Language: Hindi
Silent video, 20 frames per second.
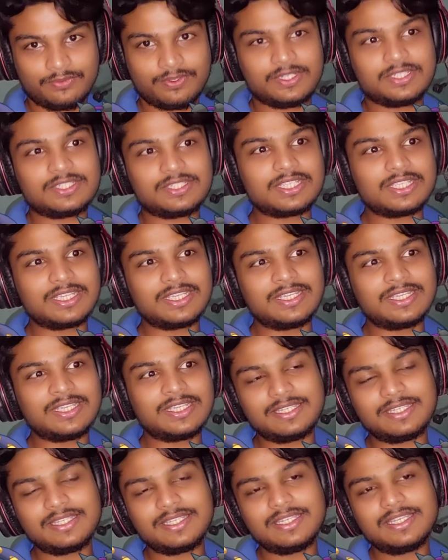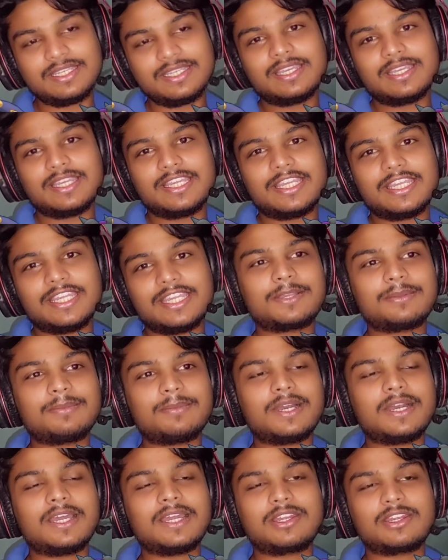फिर से ही एक
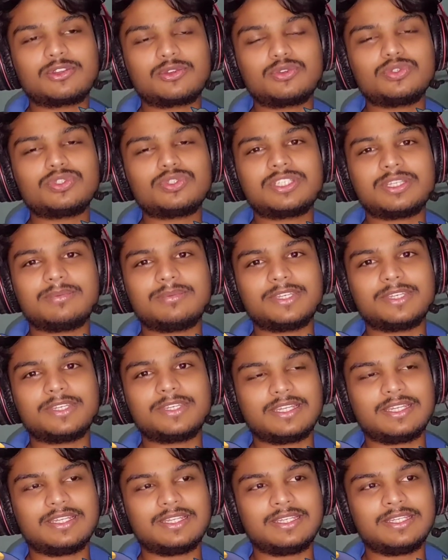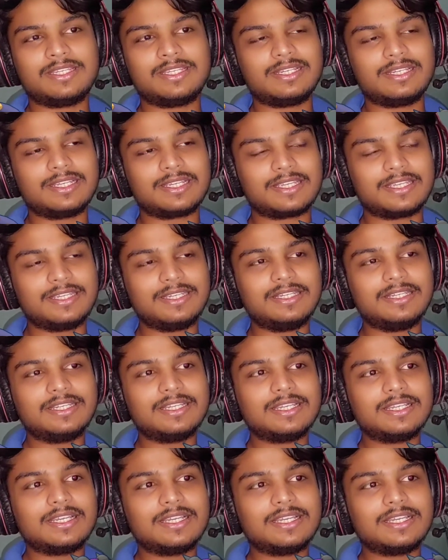बार कुछ समय के लिए लेकिन